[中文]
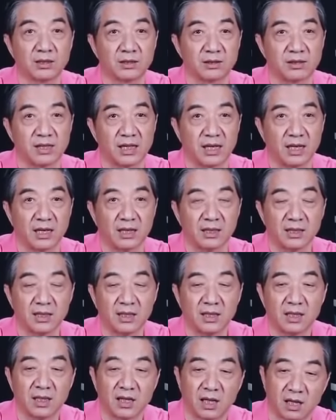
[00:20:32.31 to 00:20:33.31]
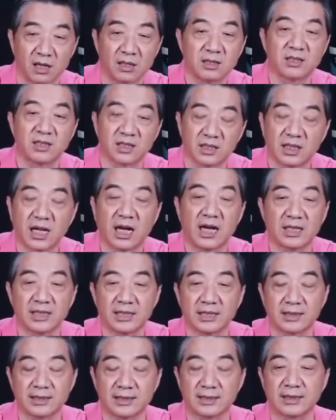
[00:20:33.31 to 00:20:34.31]
就这样。而且它
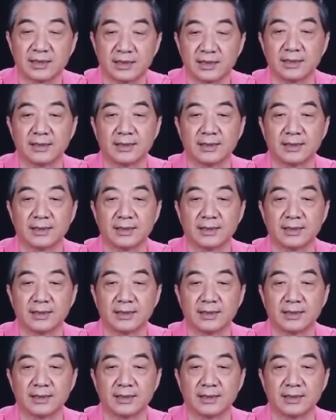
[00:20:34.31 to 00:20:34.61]
这个